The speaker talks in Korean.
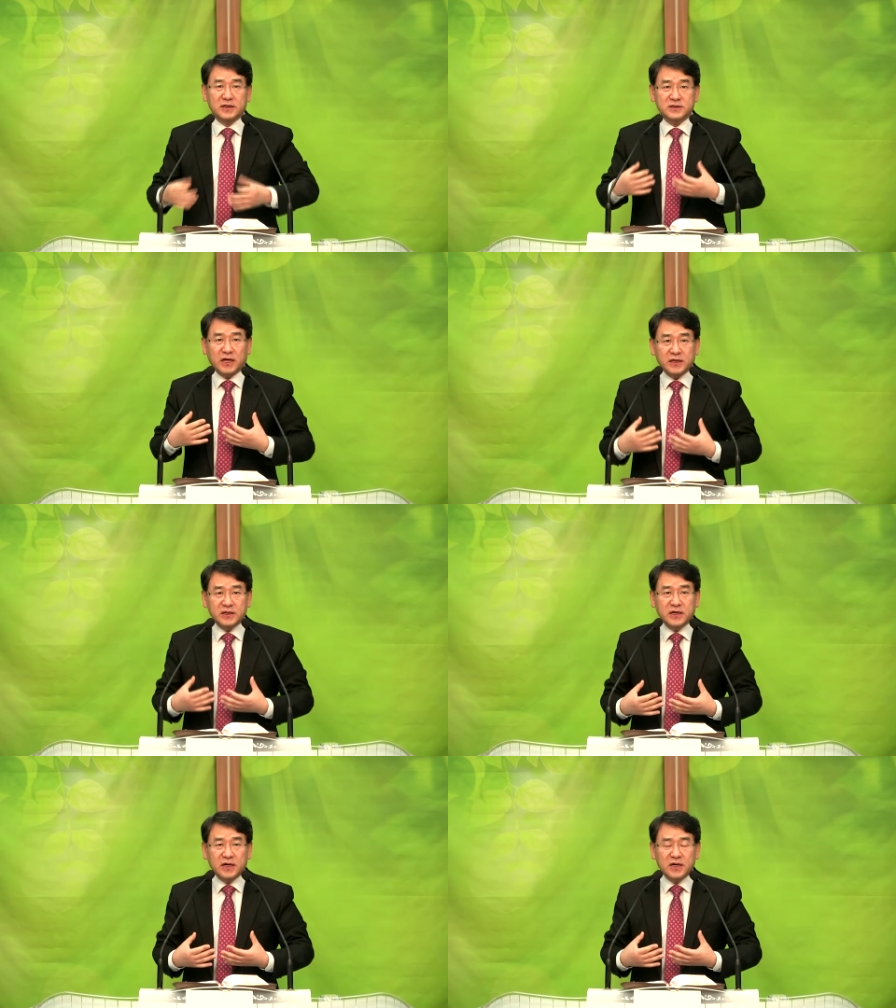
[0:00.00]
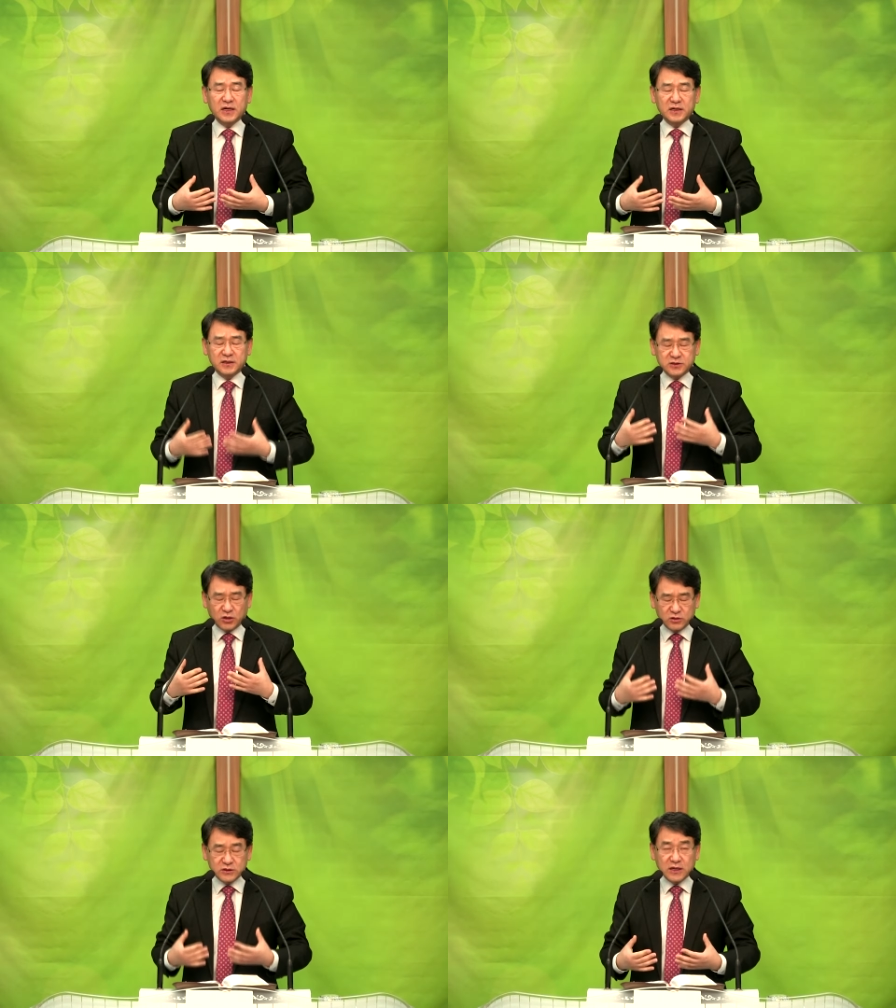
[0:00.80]
자기가
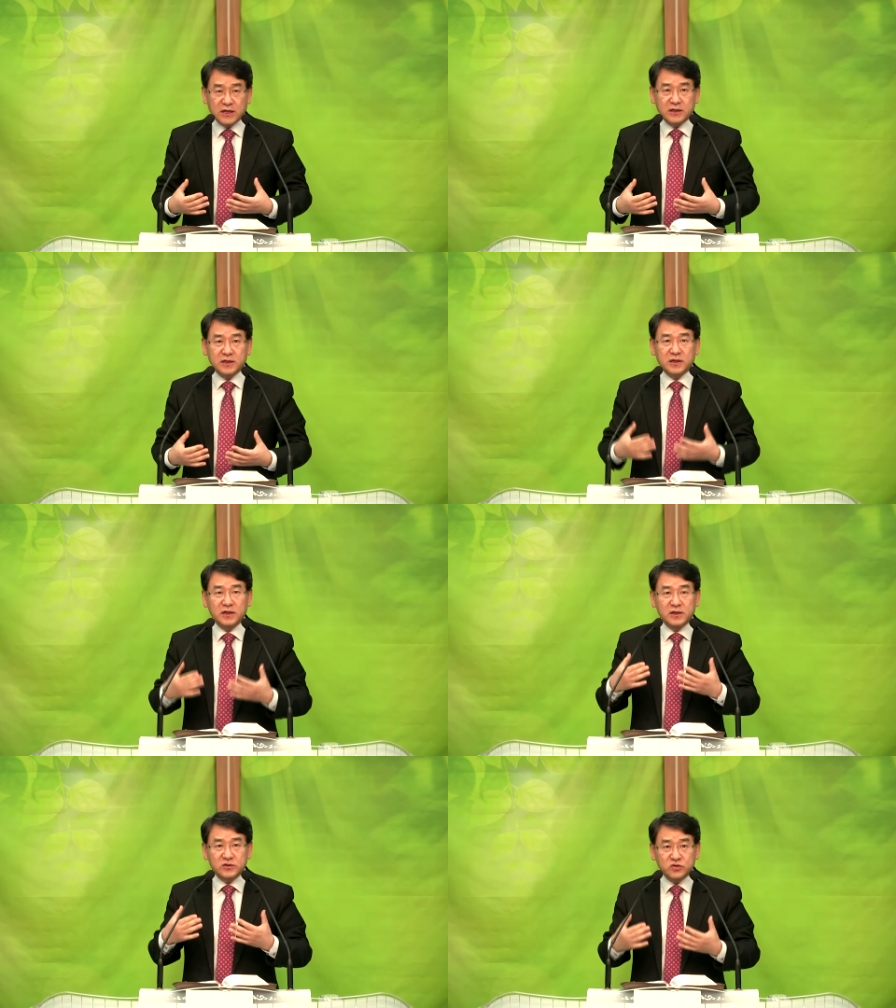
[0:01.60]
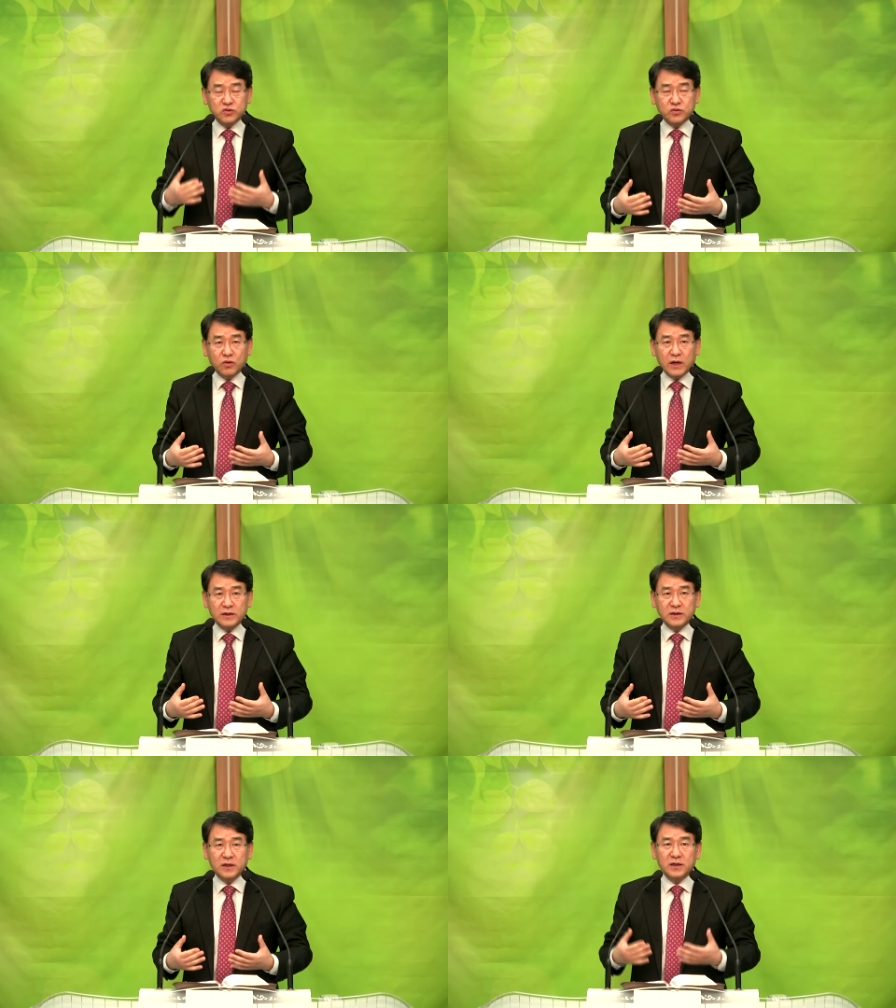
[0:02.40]
정당하게
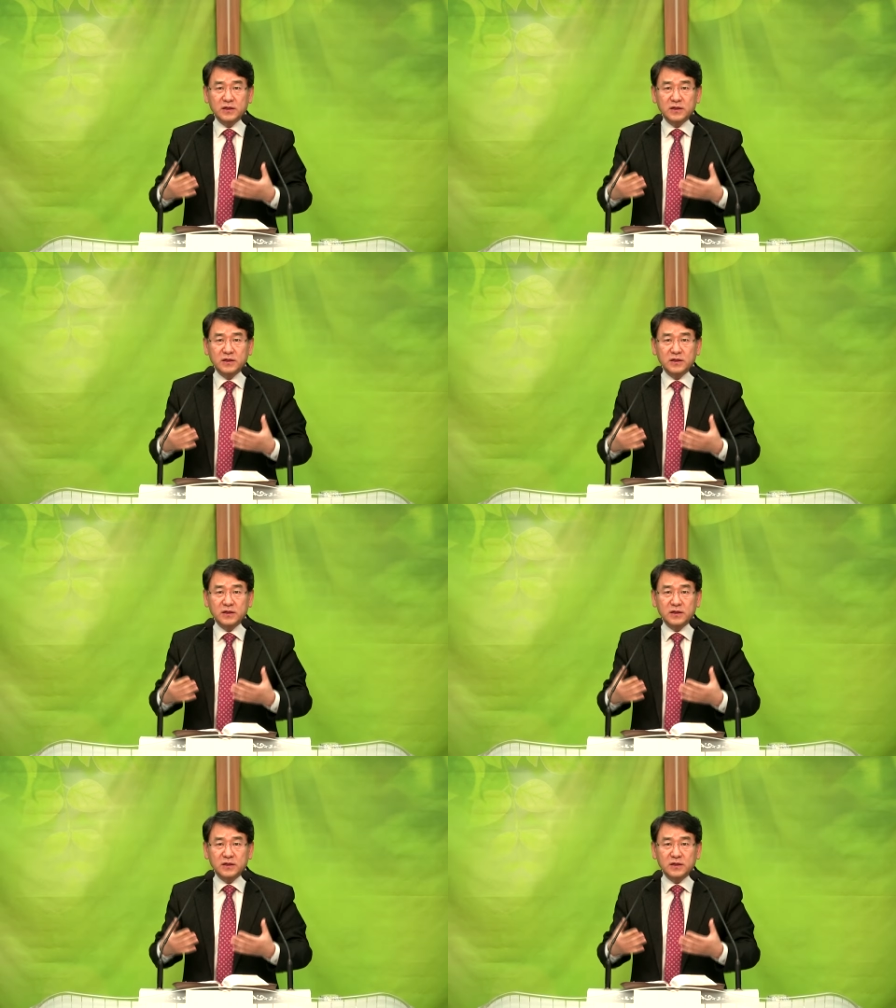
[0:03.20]
수고한